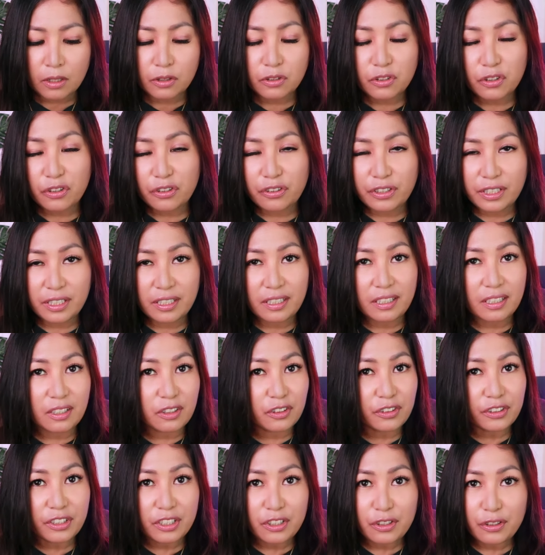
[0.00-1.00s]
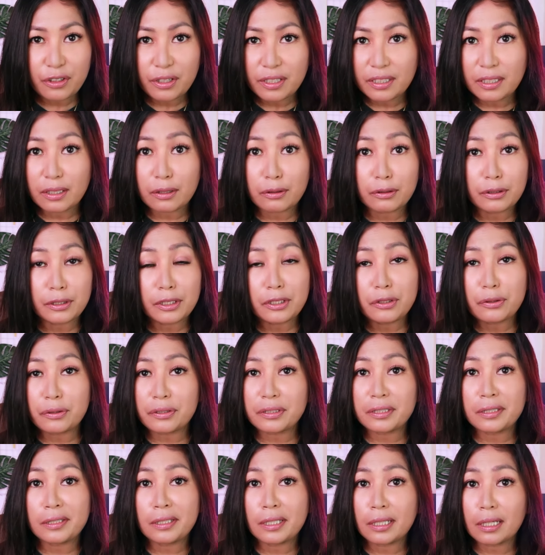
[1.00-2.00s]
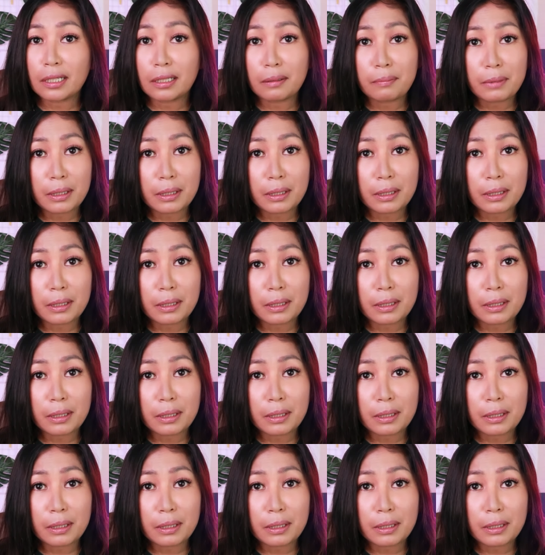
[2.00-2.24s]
So, i-continue lang ng continue kasi hindi ka